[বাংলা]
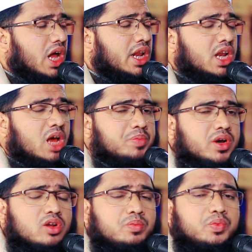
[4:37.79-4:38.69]
আল্লাহ
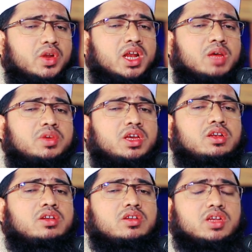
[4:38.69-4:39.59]
পাক রব্বুল আলমিন
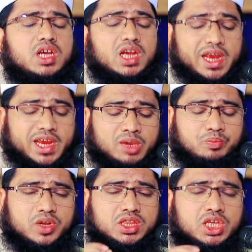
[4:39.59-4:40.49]
এই
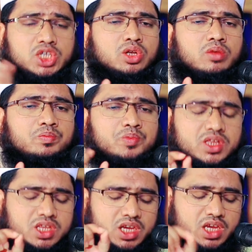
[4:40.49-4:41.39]
প্রীতি
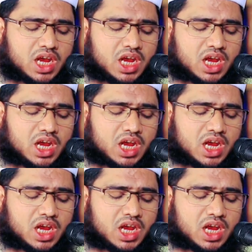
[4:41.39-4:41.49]
সম্প্রীতি